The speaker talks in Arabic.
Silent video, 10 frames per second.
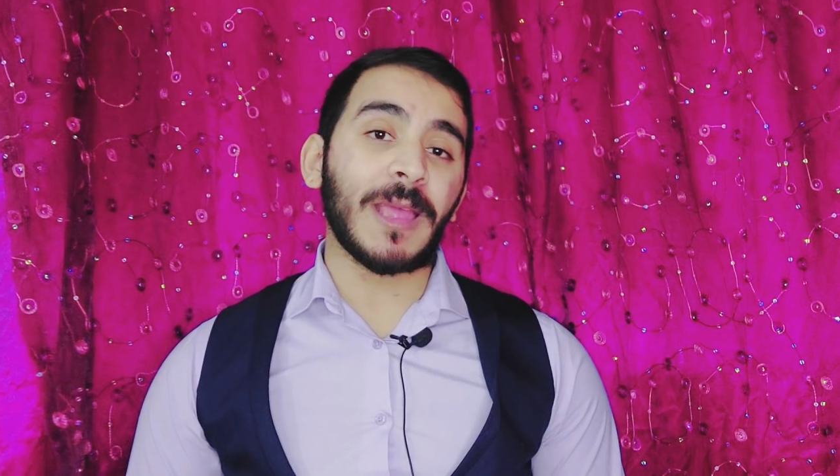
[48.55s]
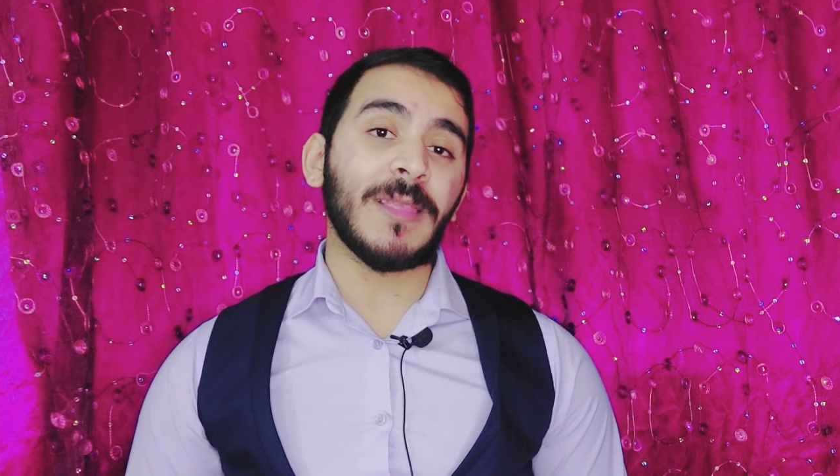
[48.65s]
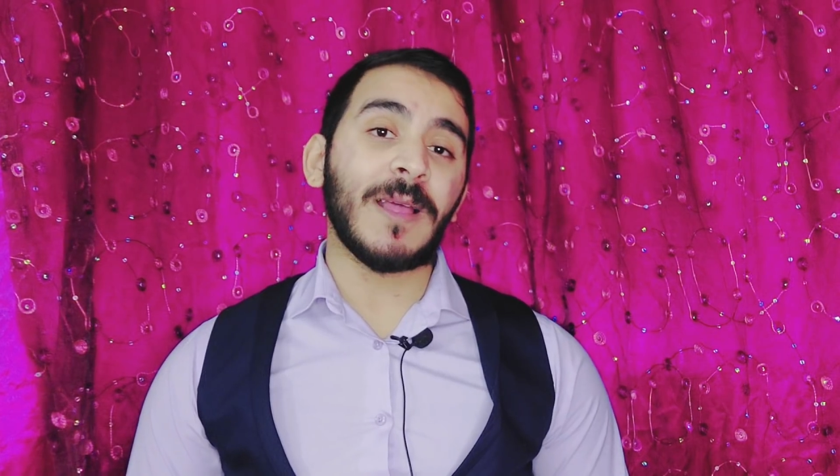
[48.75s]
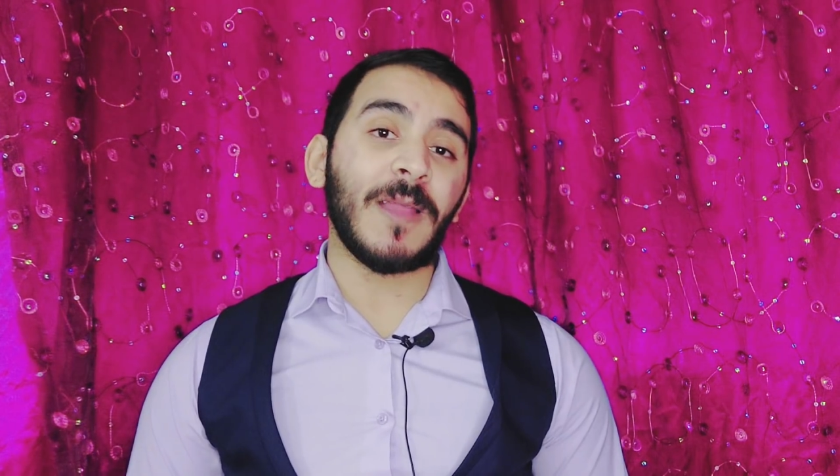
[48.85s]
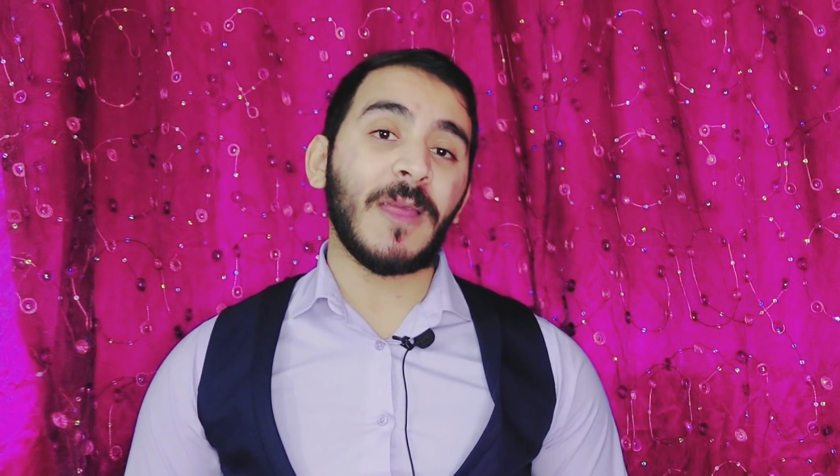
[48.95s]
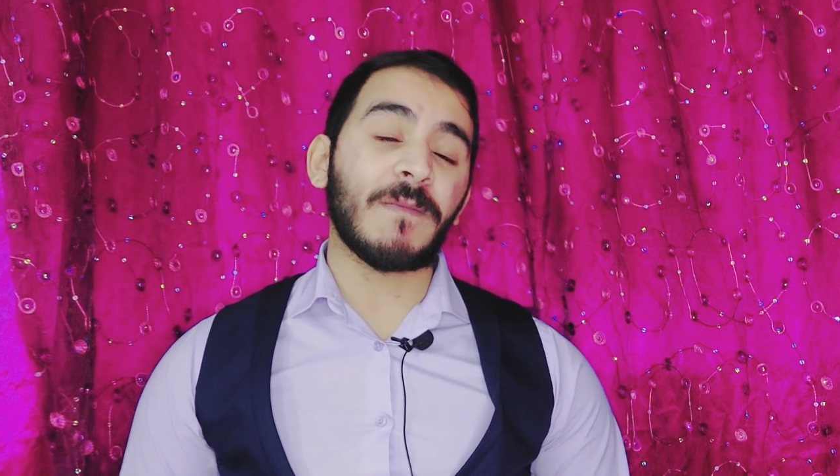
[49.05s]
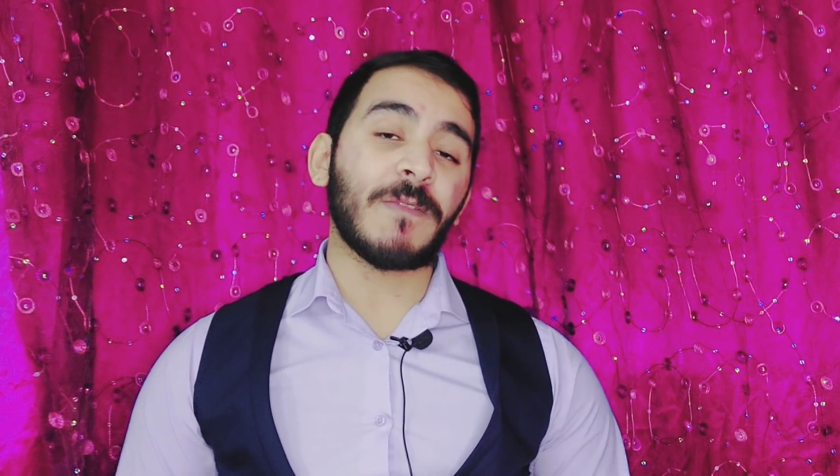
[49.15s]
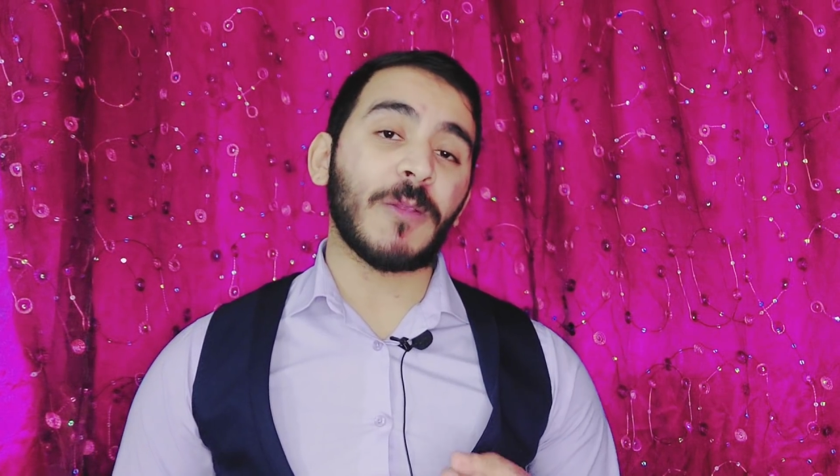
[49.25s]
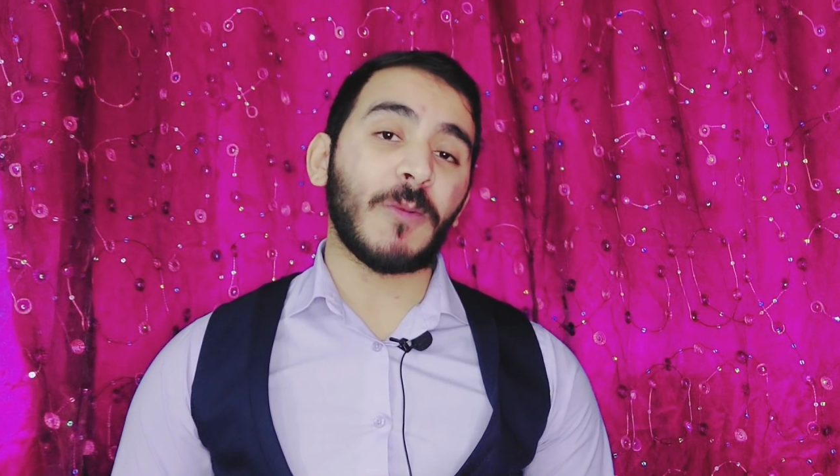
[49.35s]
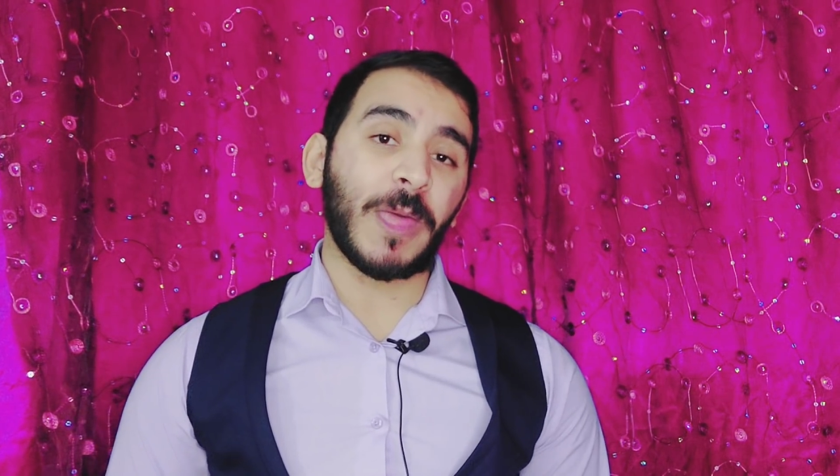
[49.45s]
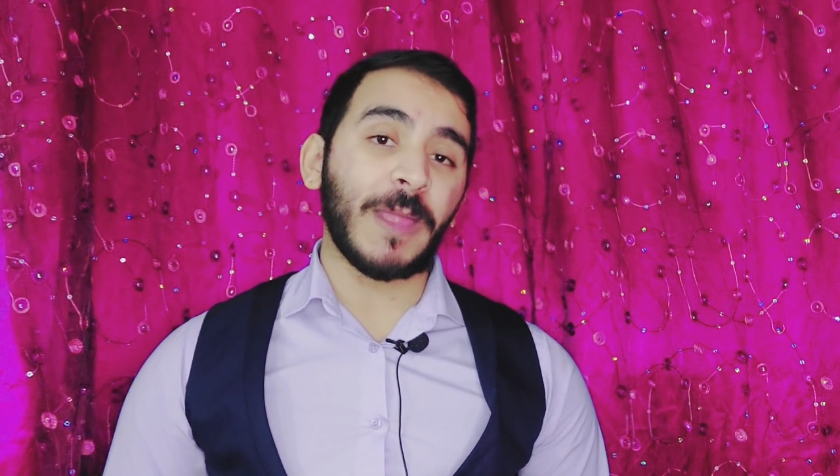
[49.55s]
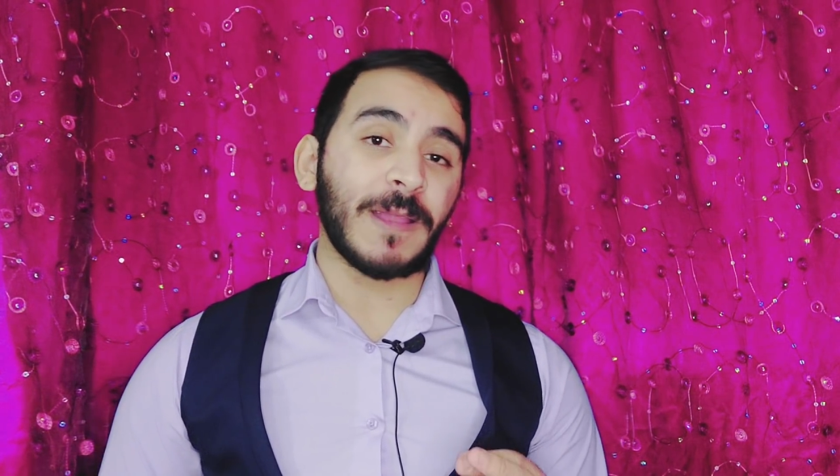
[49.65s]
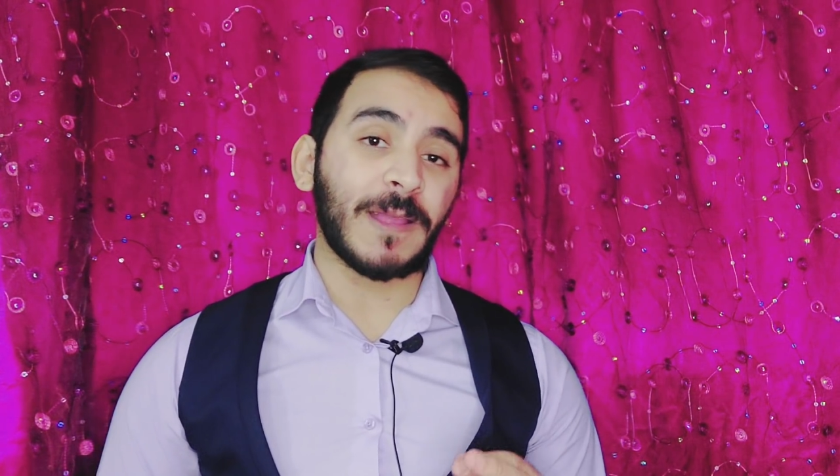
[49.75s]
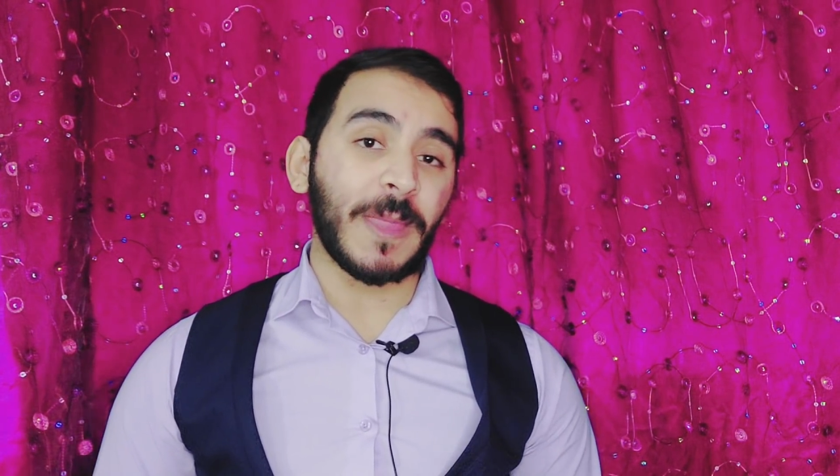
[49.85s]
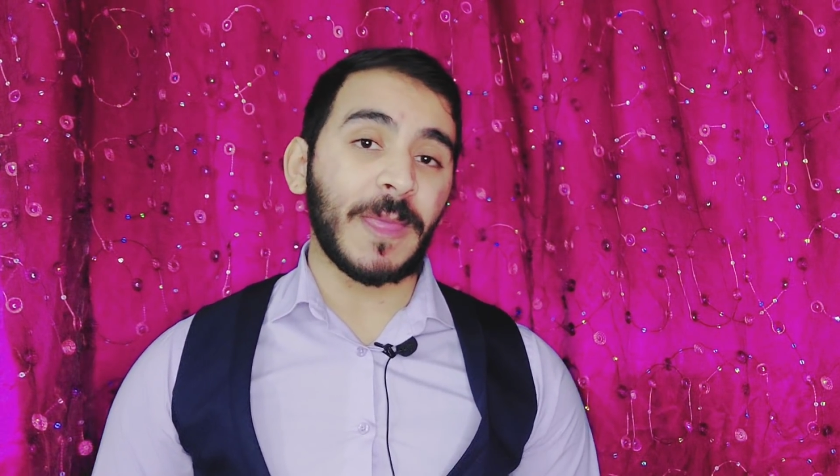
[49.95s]
جدا لحفظ القران
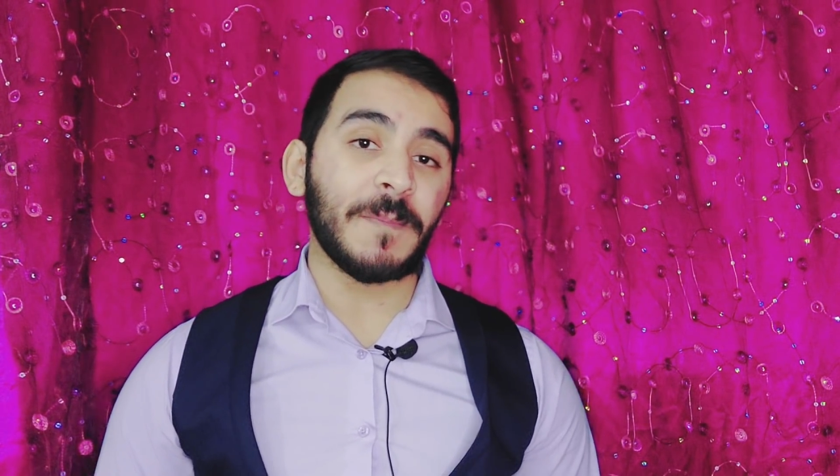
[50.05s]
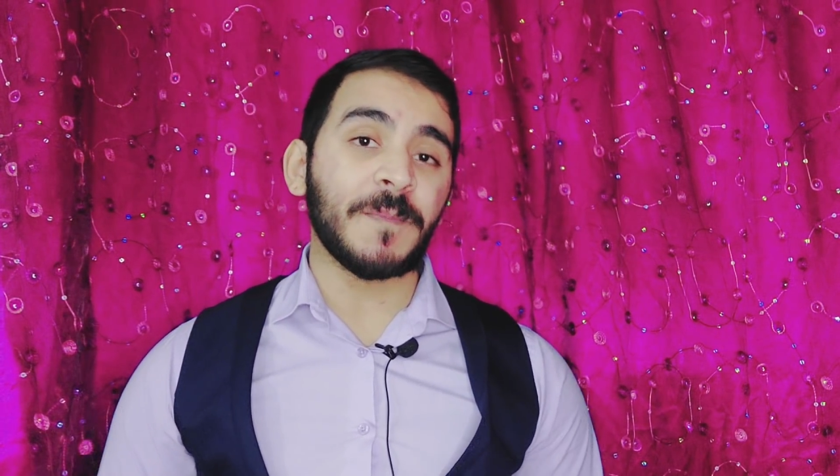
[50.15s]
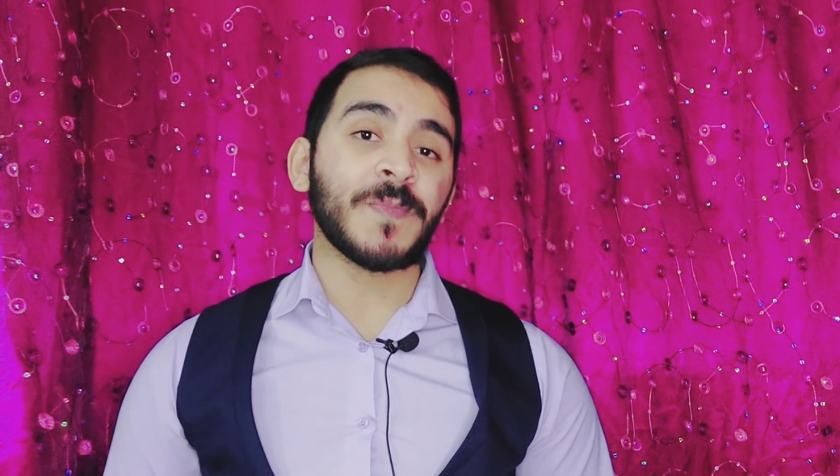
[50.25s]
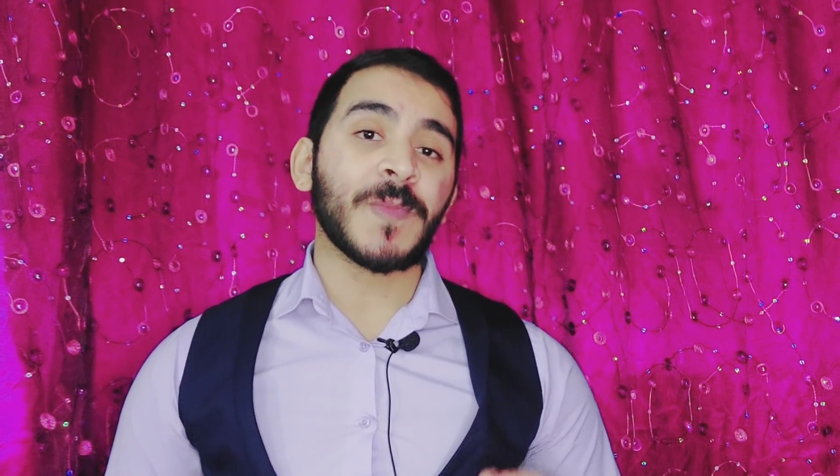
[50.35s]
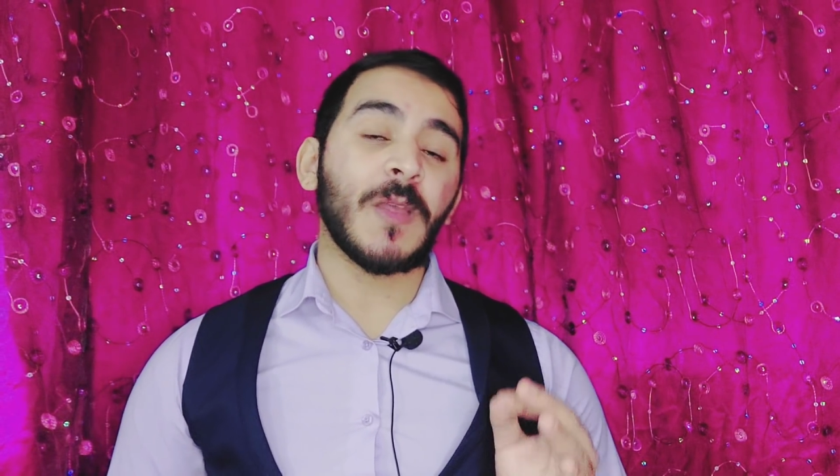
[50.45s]
الكريم